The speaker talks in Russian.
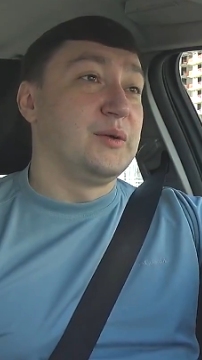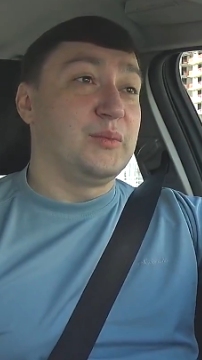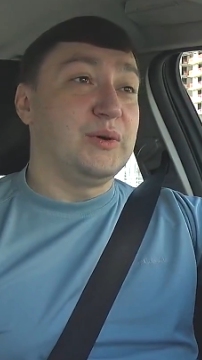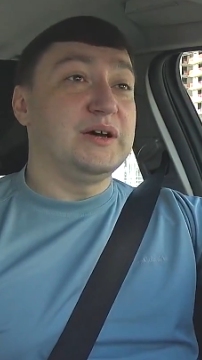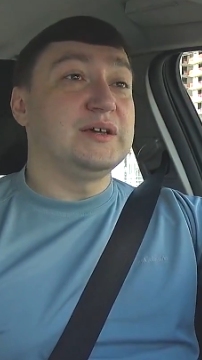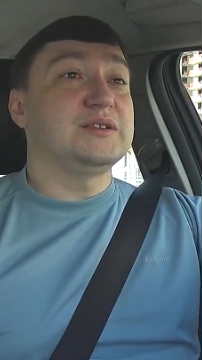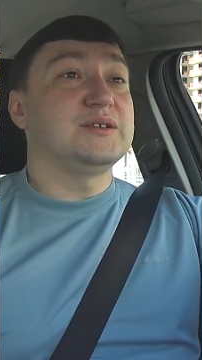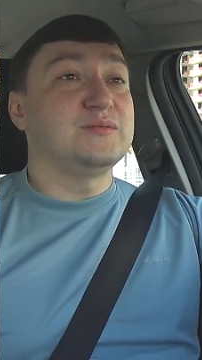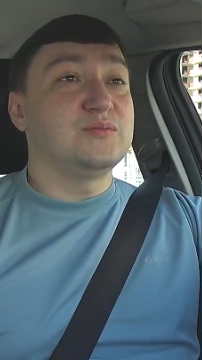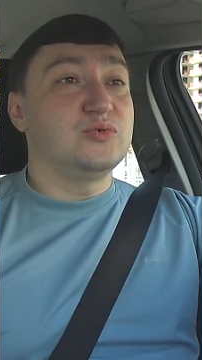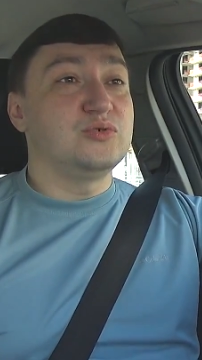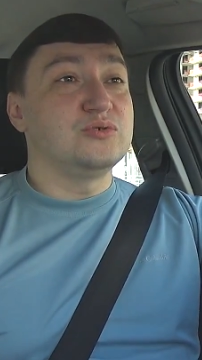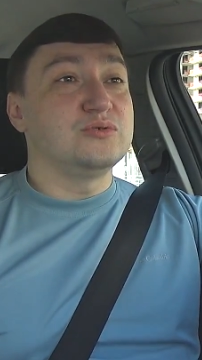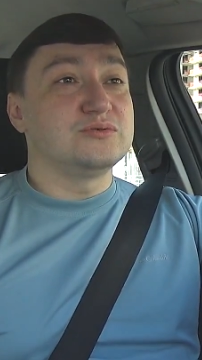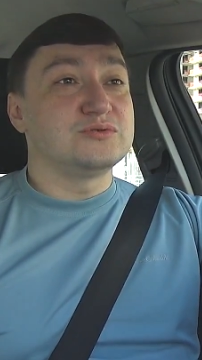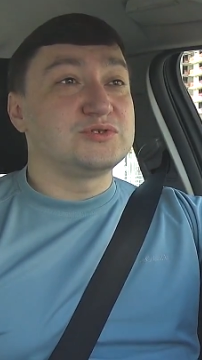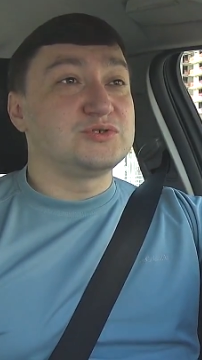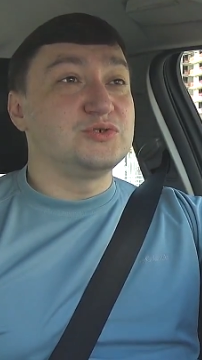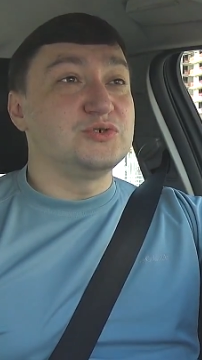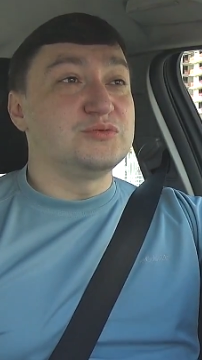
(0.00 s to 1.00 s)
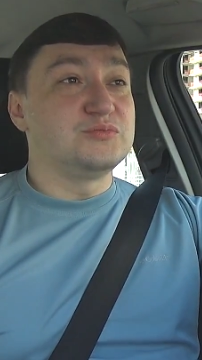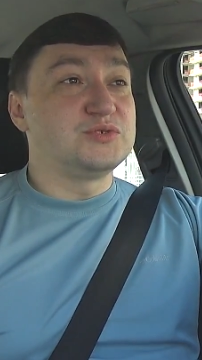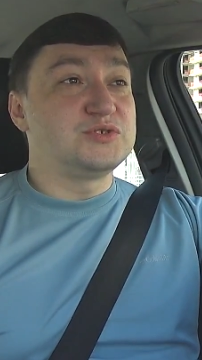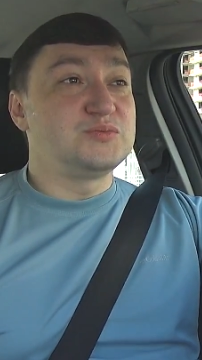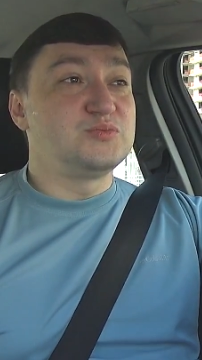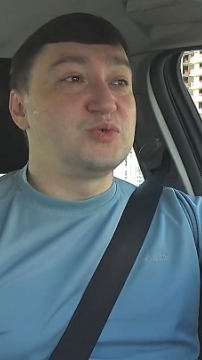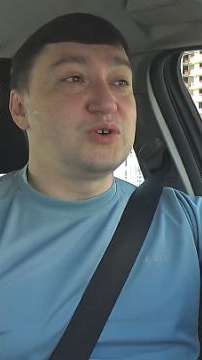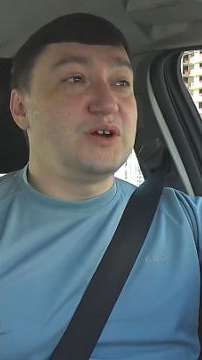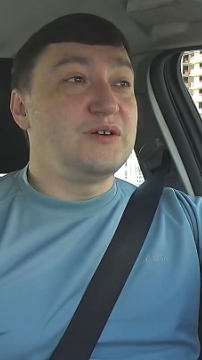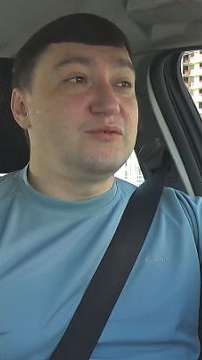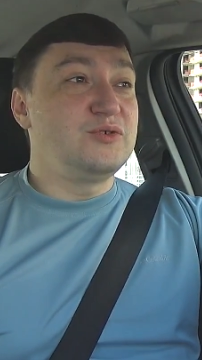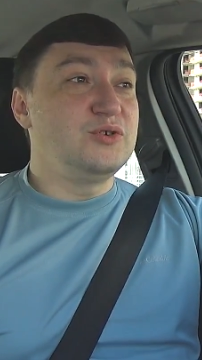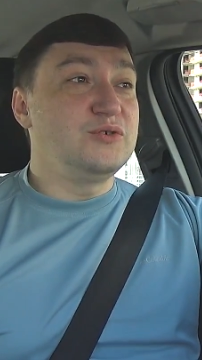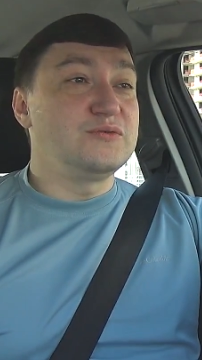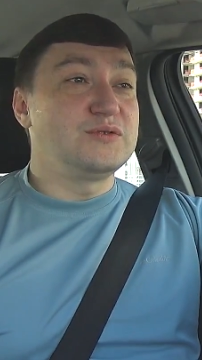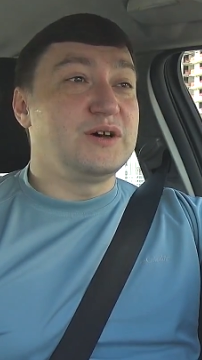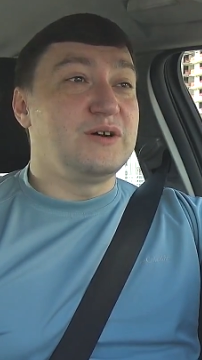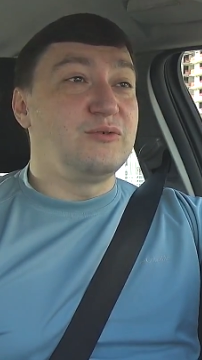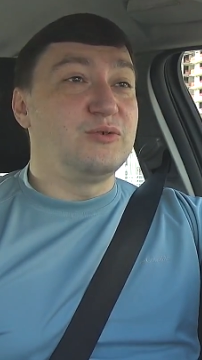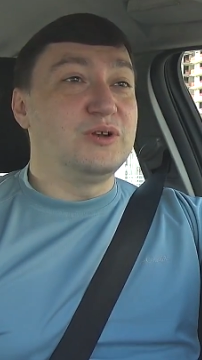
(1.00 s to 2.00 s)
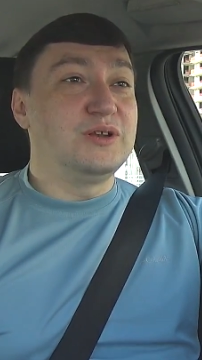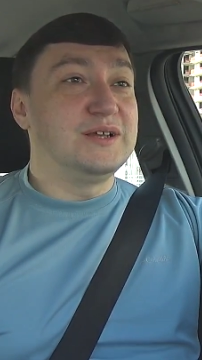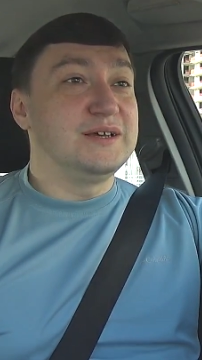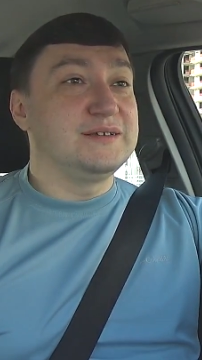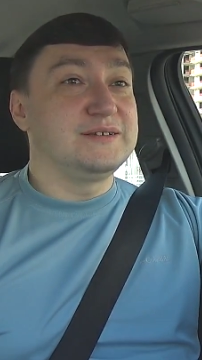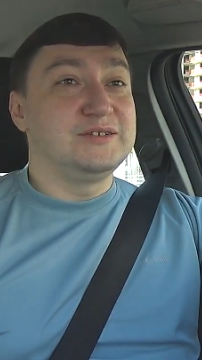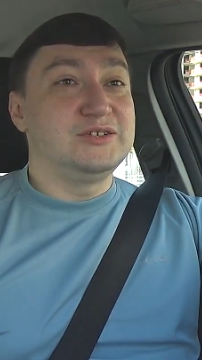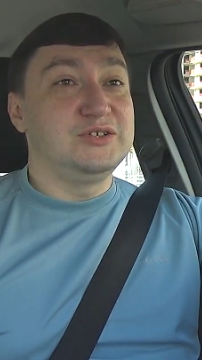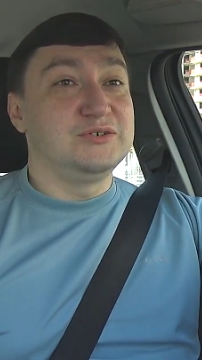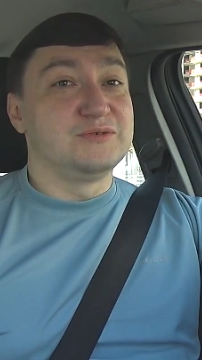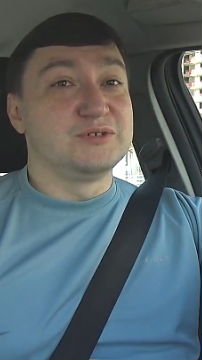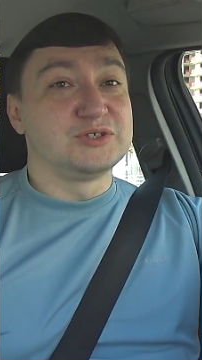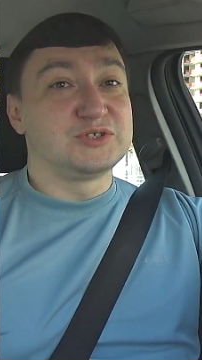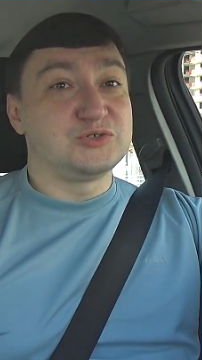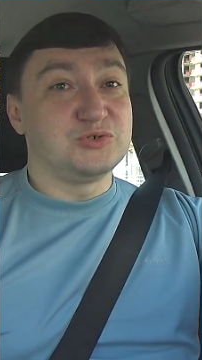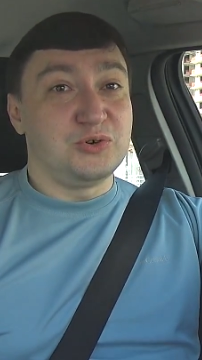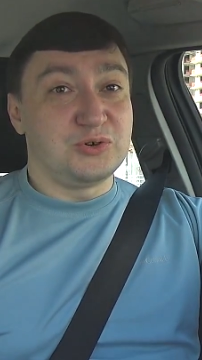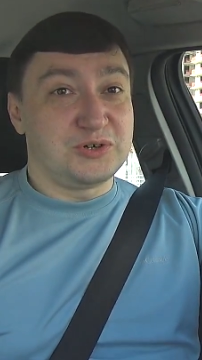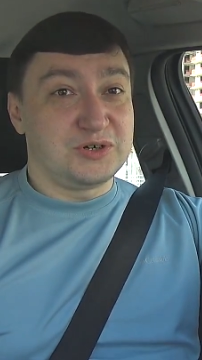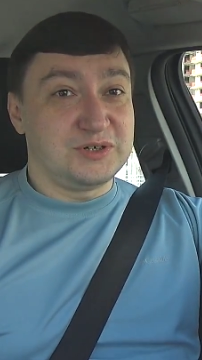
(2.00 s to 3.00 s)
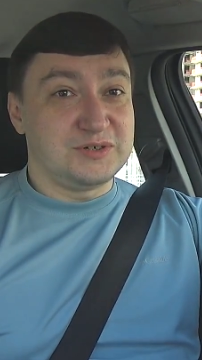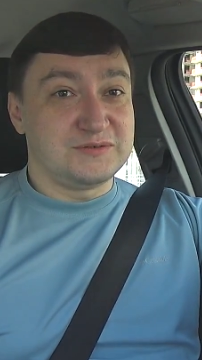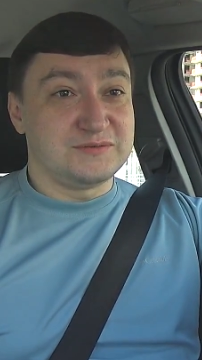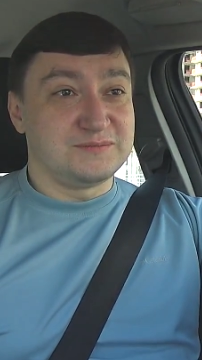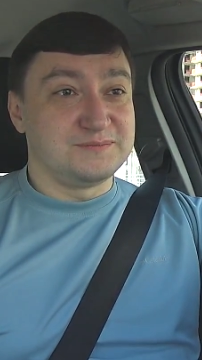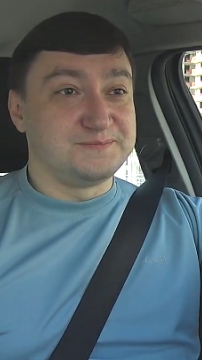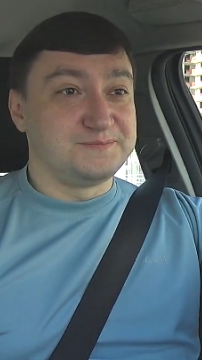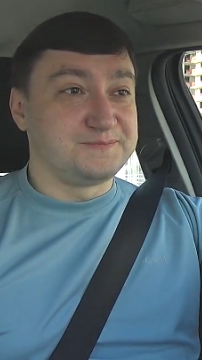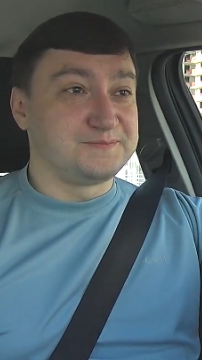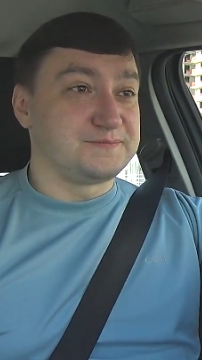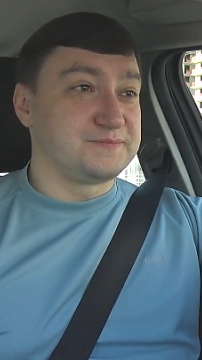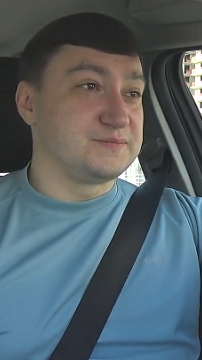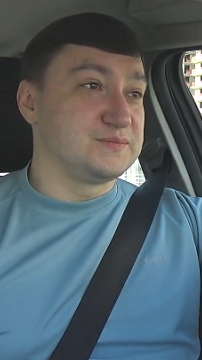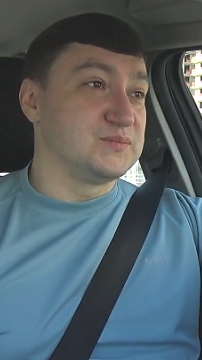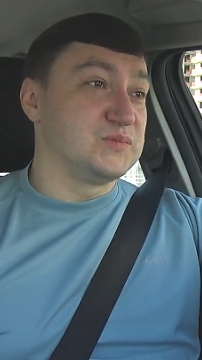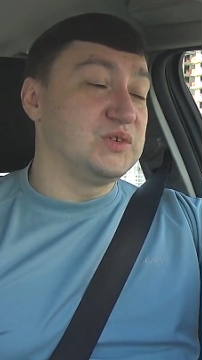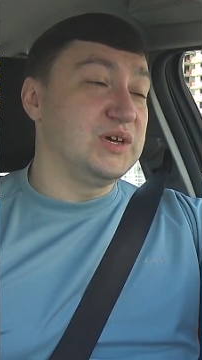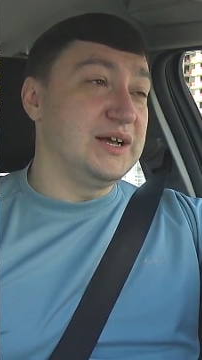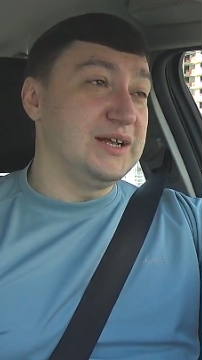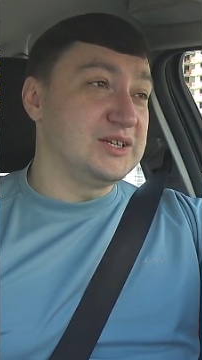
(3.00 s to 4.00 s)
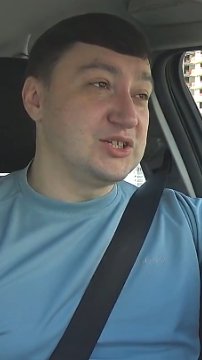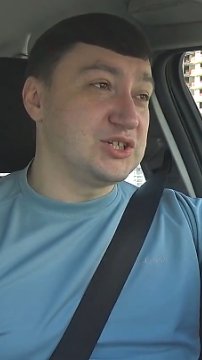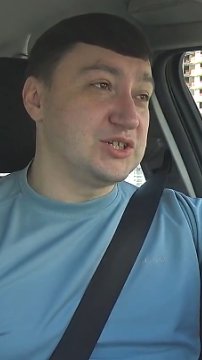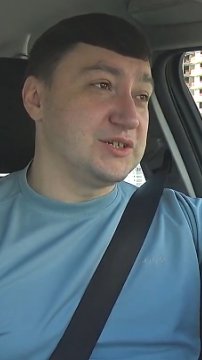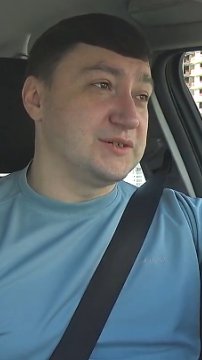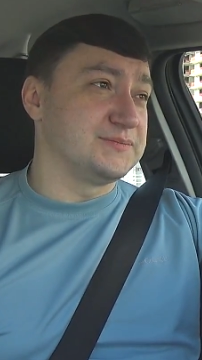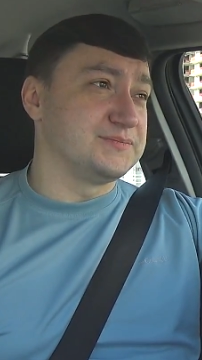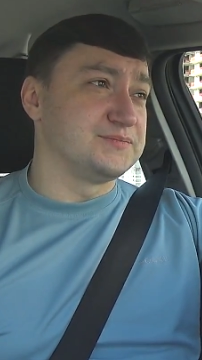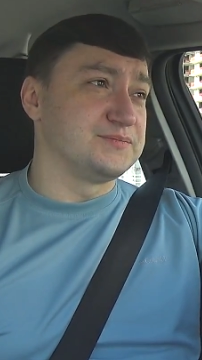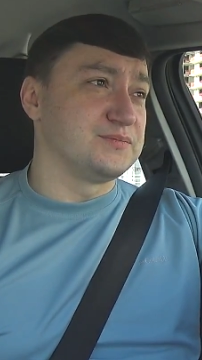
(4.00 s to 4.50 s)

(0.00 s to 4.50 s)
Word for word: Поэтому стоимость муравьев довольно невысокая Дальше